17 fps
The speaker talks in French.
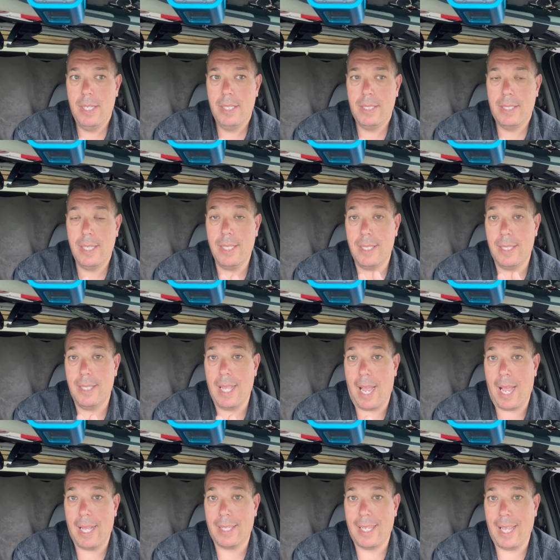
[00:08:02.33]
Tu sais,
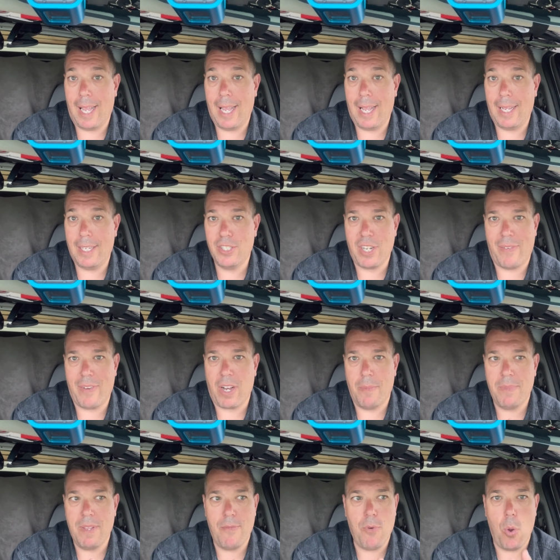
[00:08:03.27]
dans, j'avais
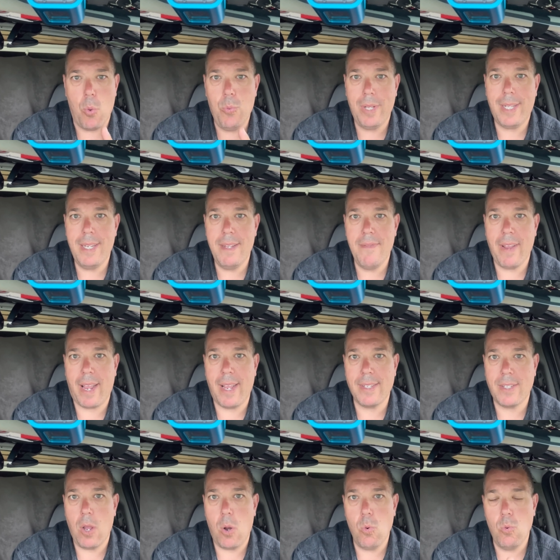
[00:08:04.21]
comme des fois huit
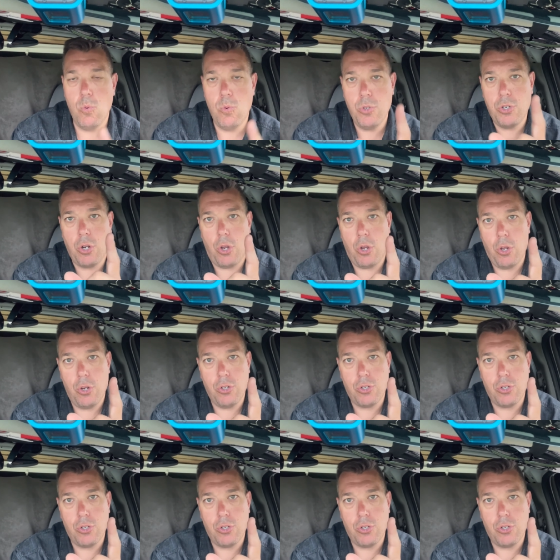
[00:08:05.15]
livraisons où je,